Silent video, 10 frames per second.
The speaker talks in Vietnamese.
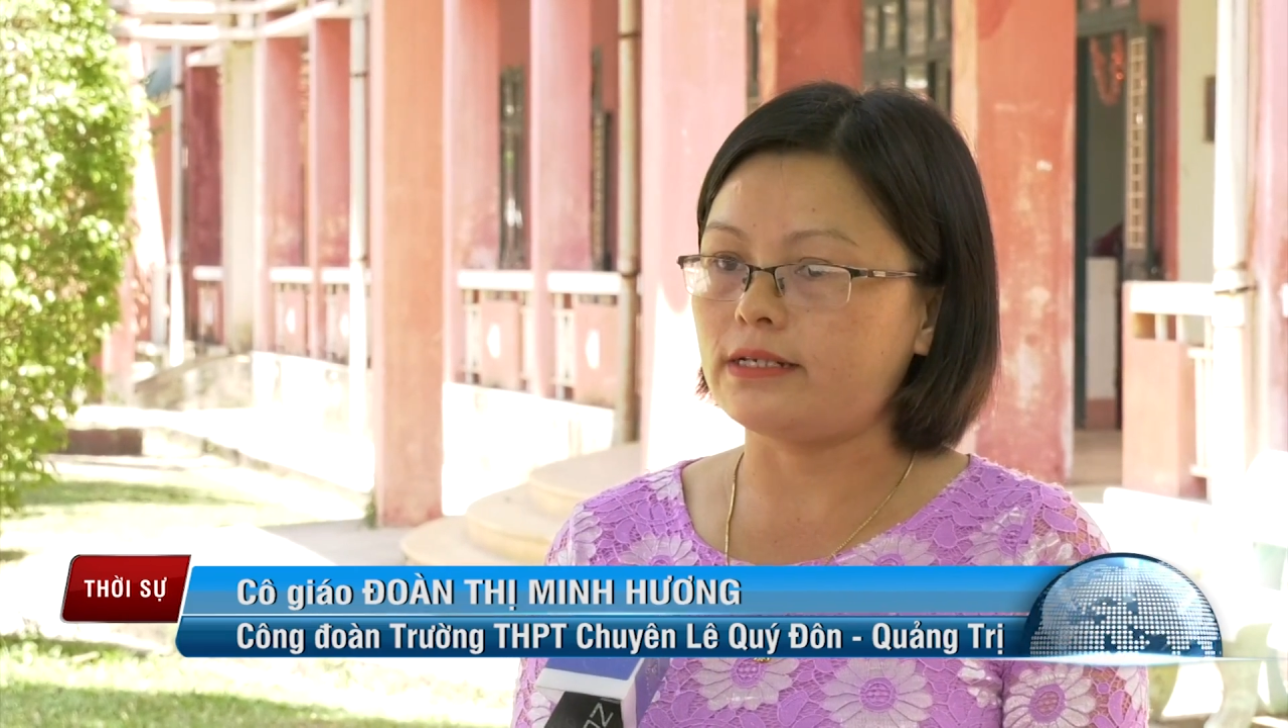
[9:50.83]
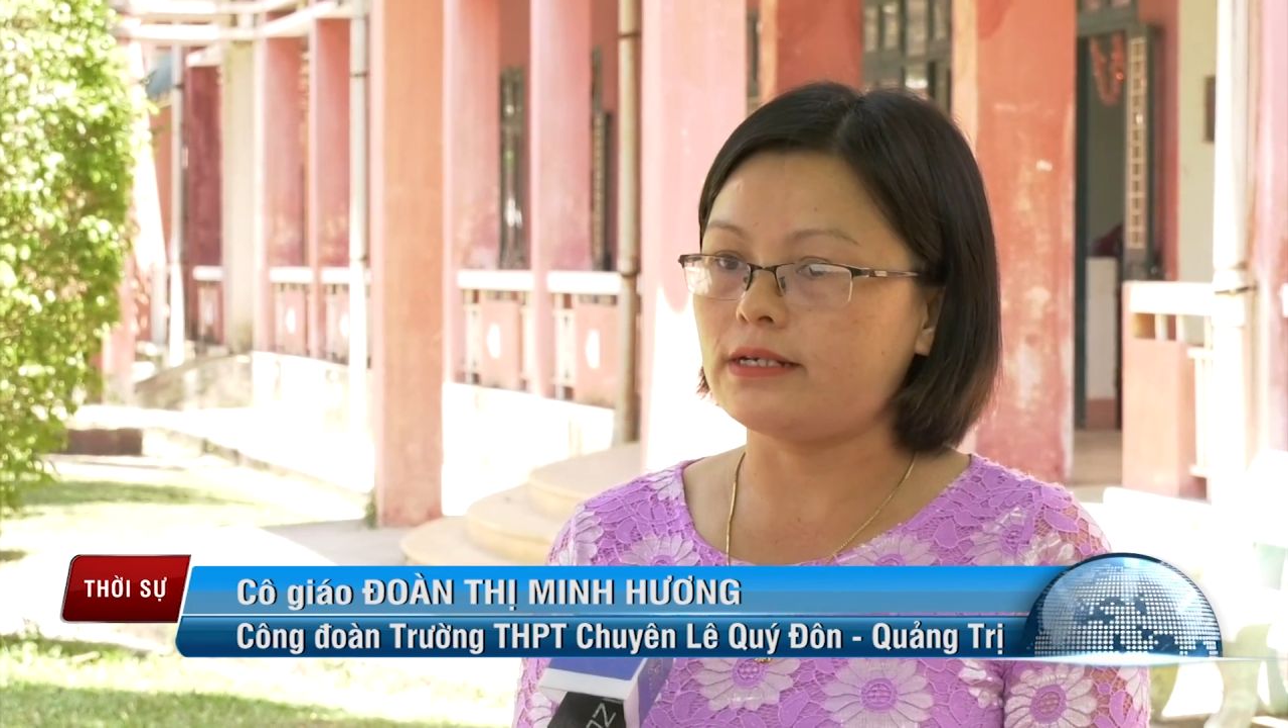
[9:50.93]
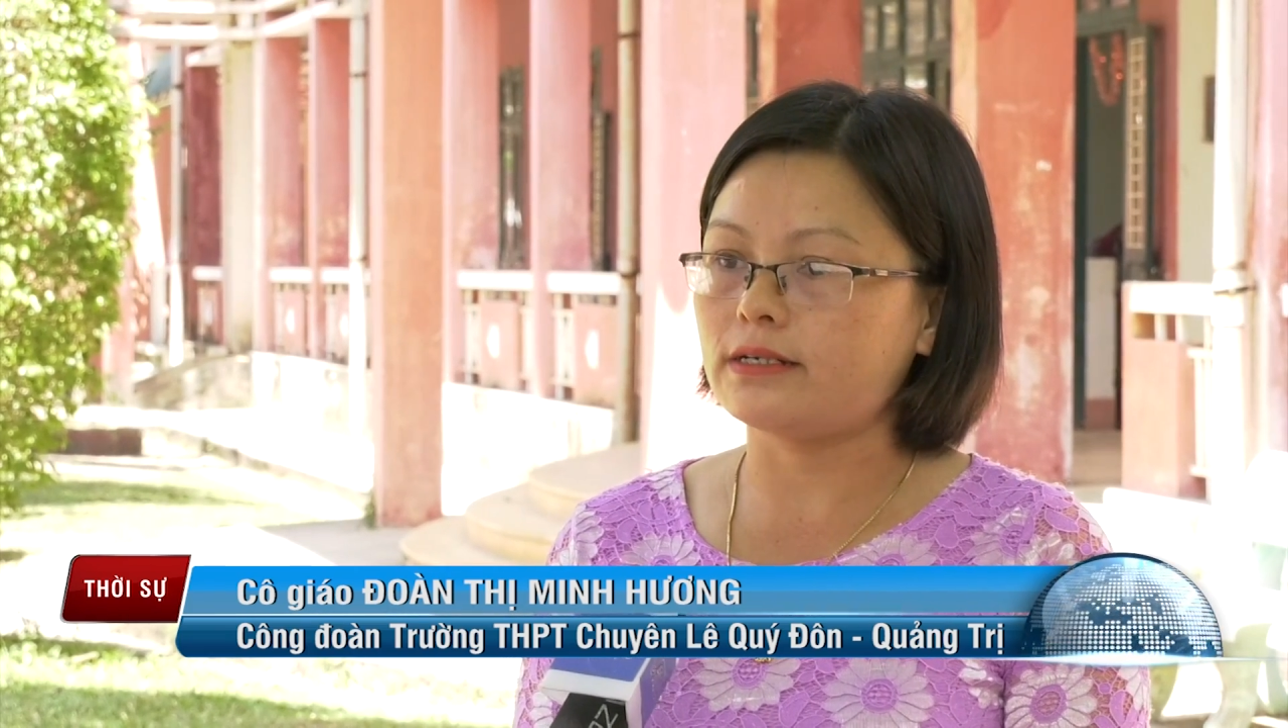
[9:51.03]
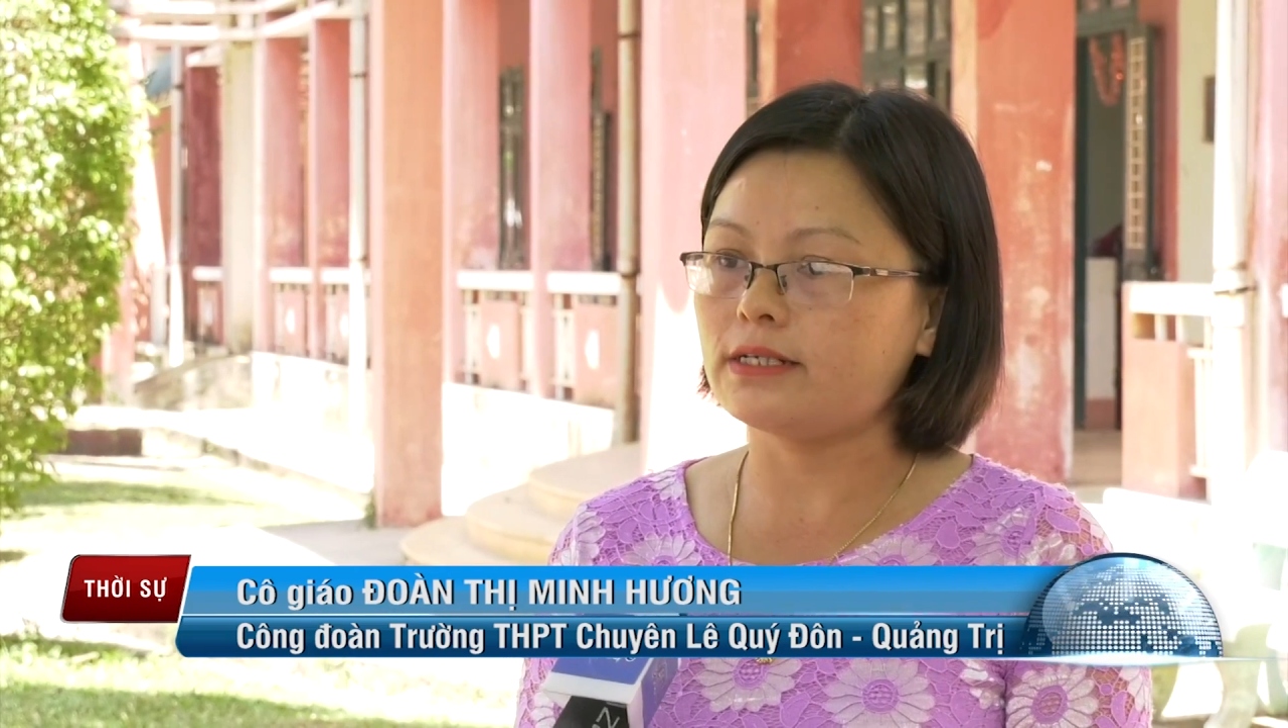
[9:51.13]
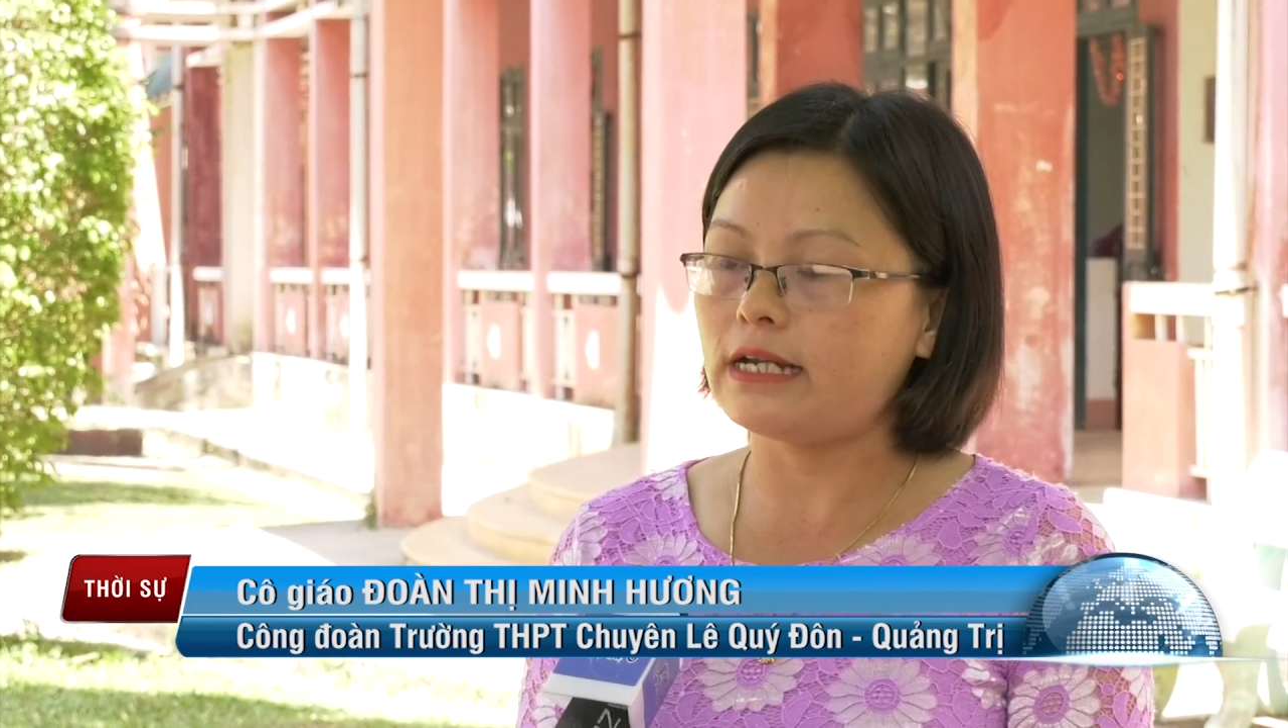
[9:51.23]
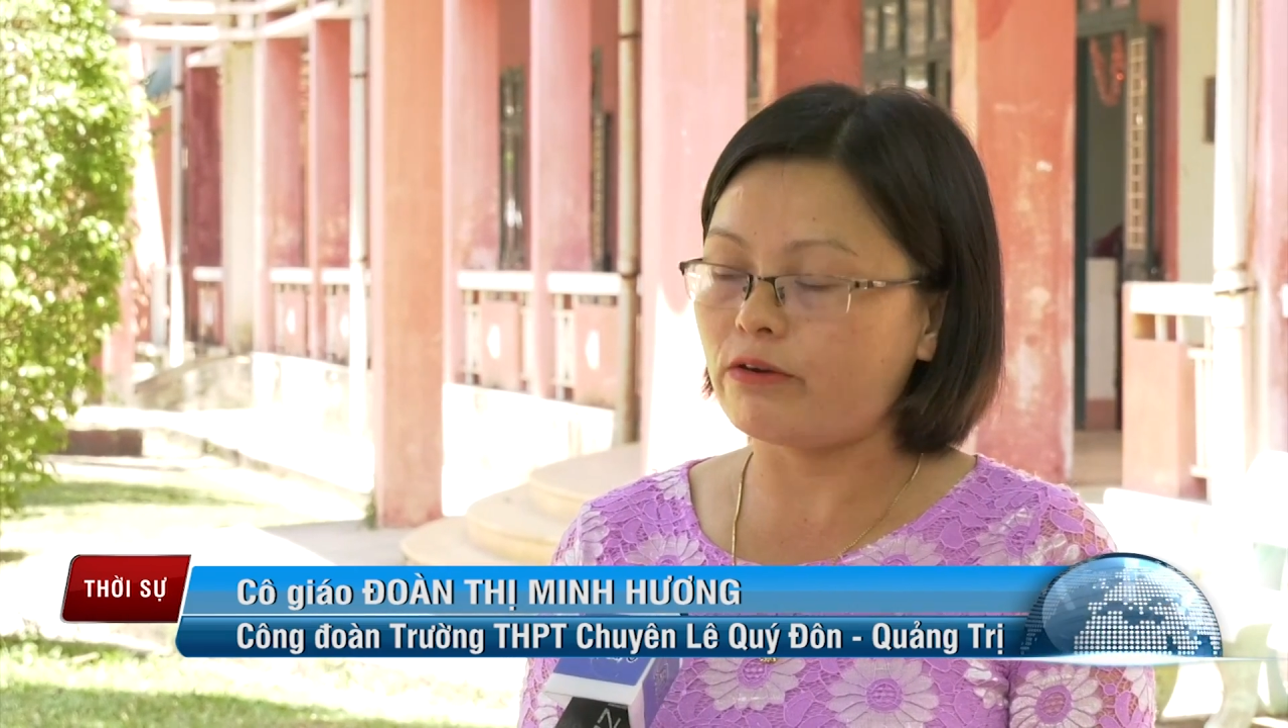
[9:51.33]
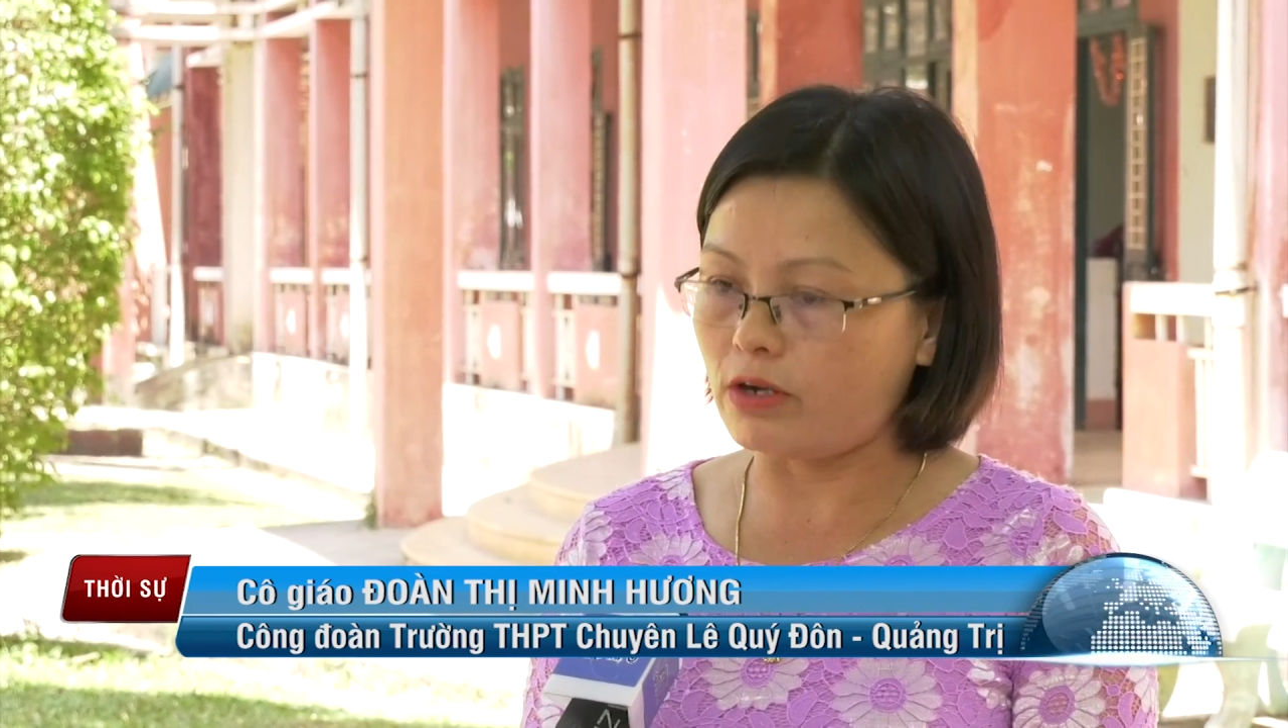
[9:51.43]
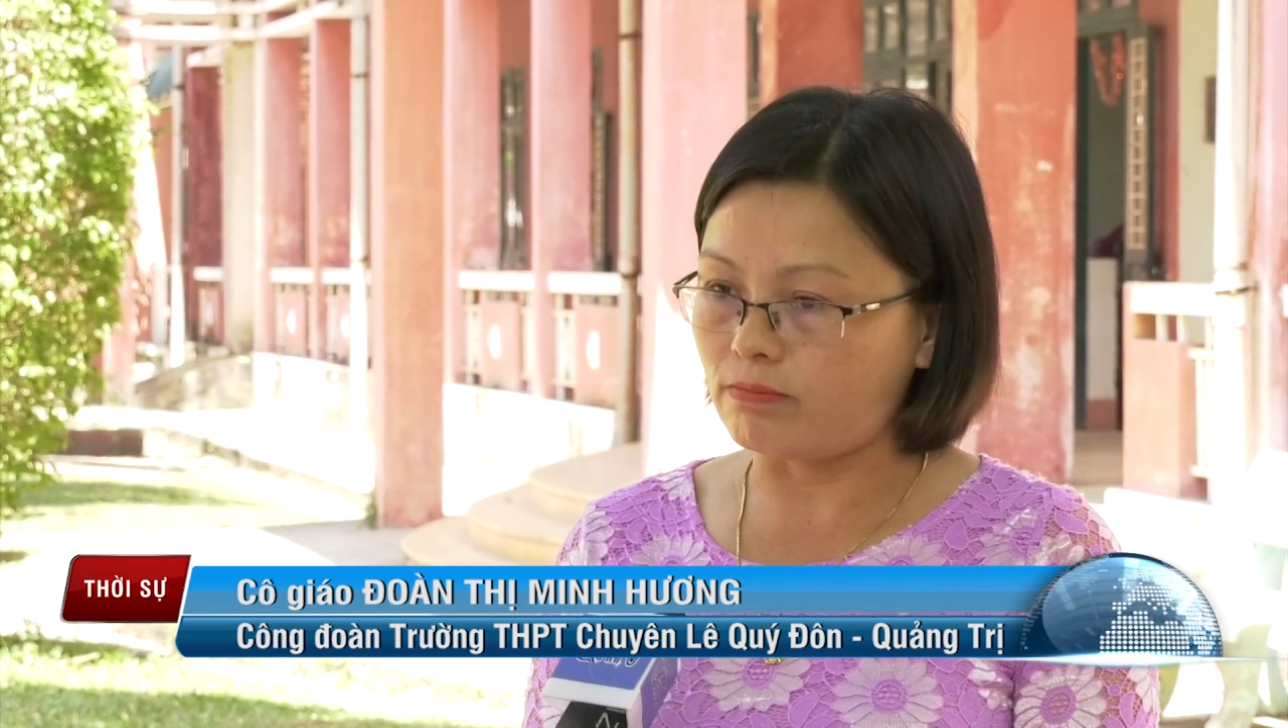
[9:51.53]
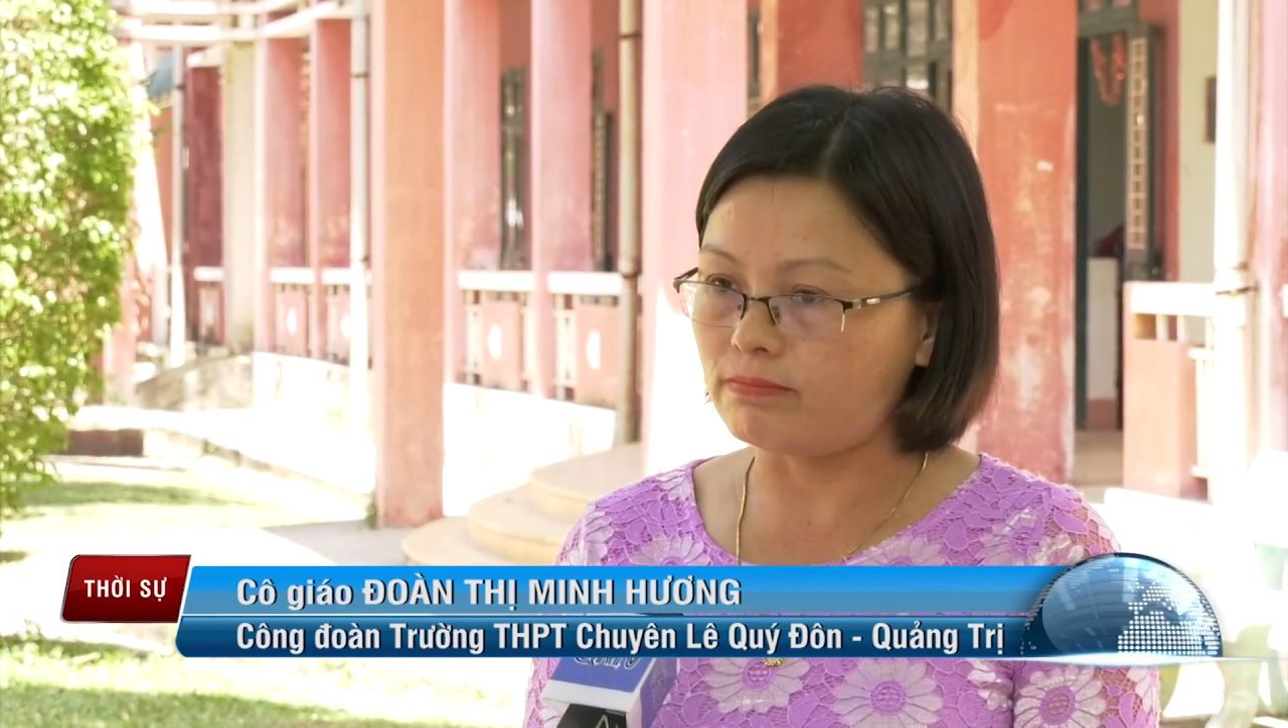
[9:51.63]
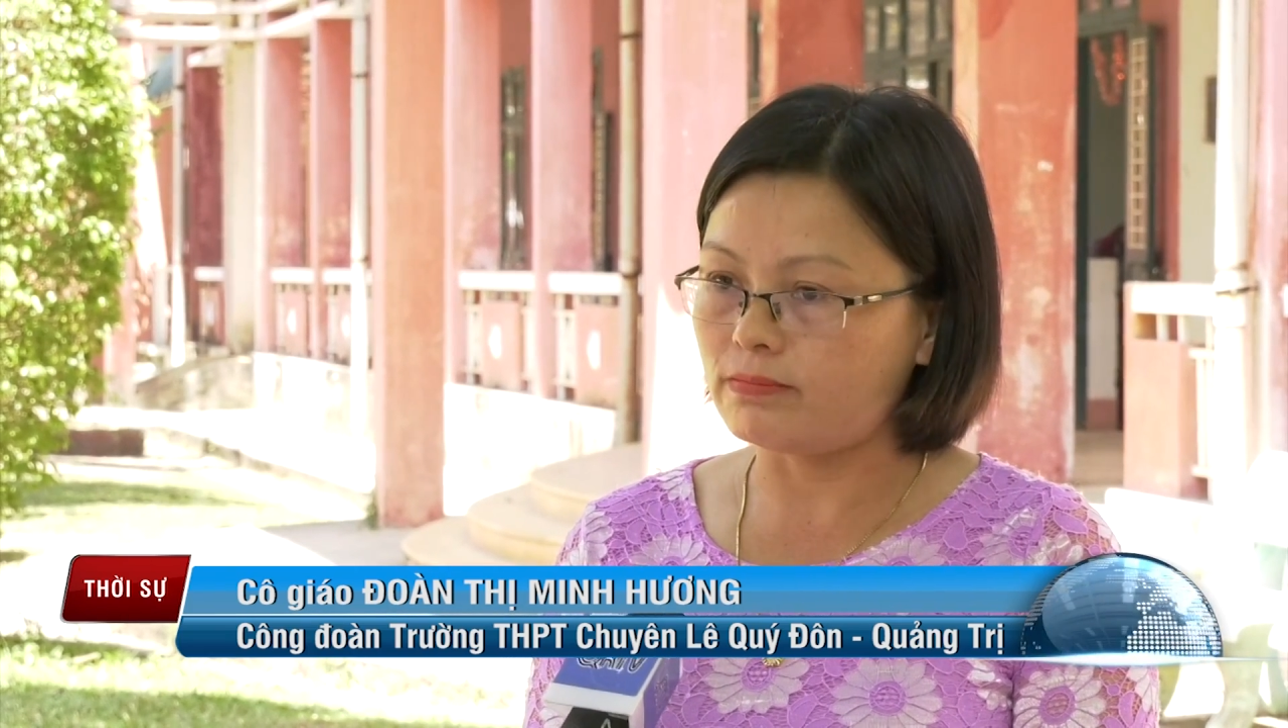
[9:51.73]
được người lao
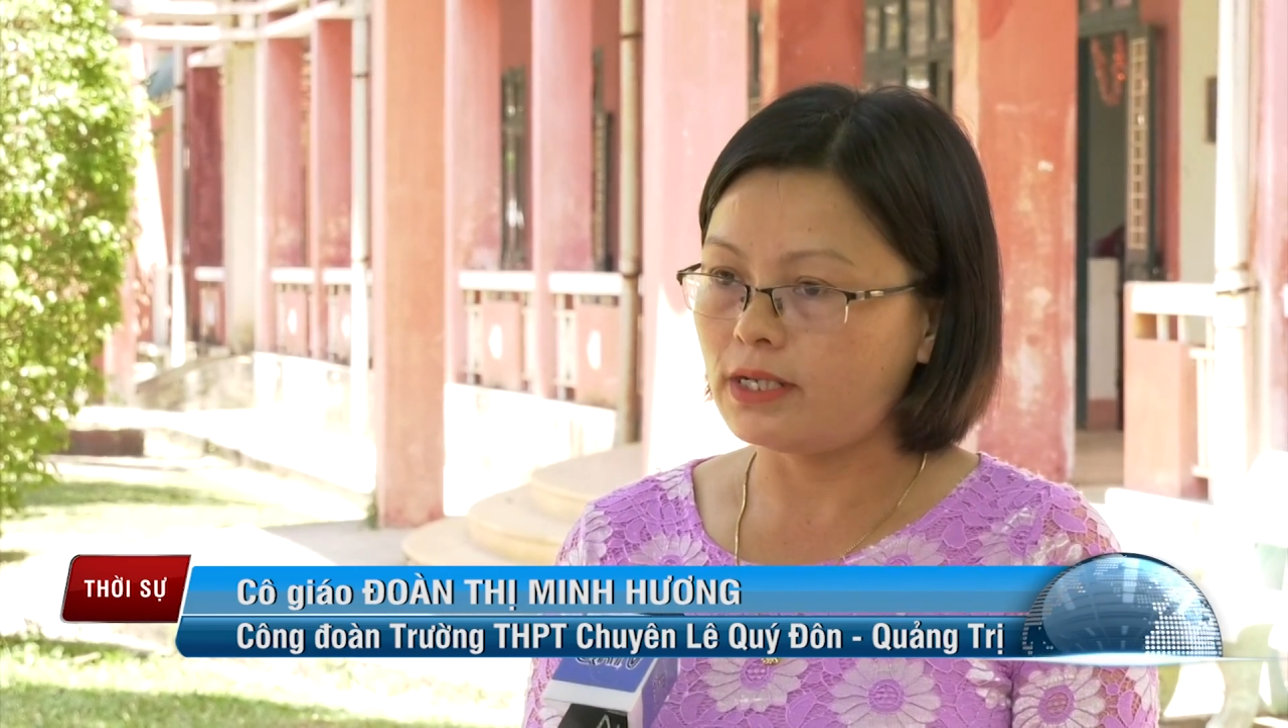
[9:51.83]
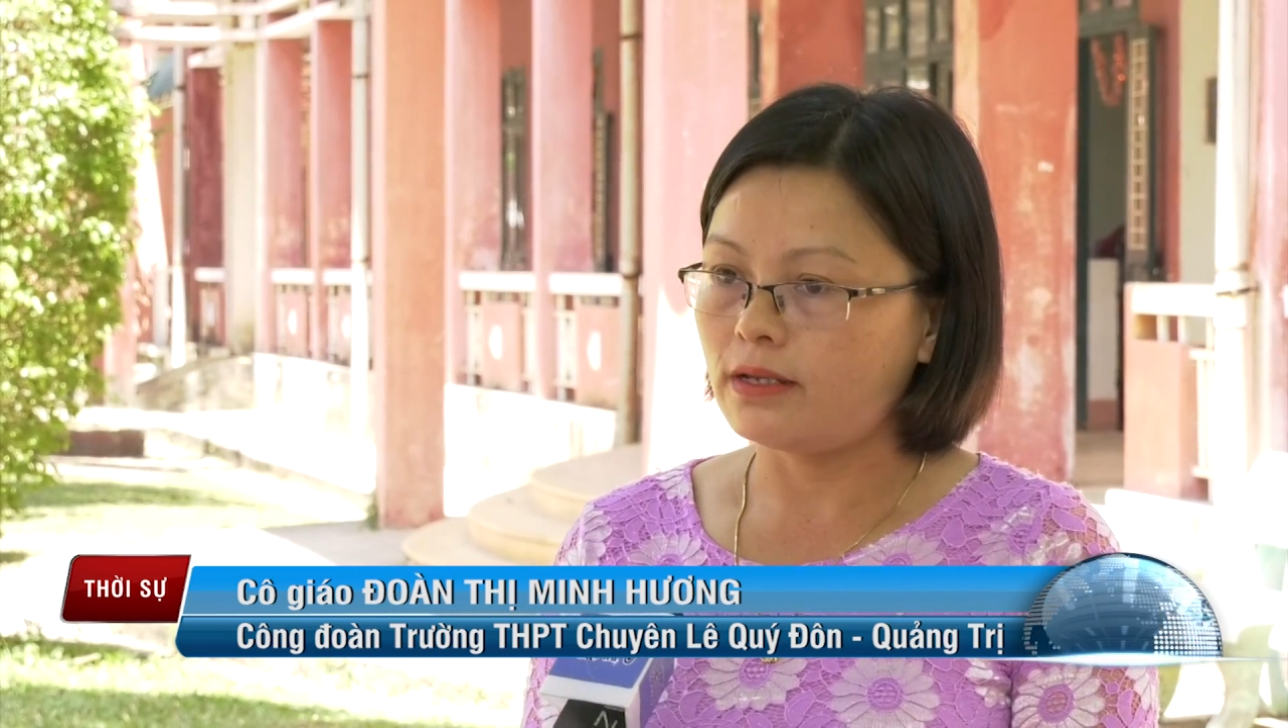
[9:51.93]
động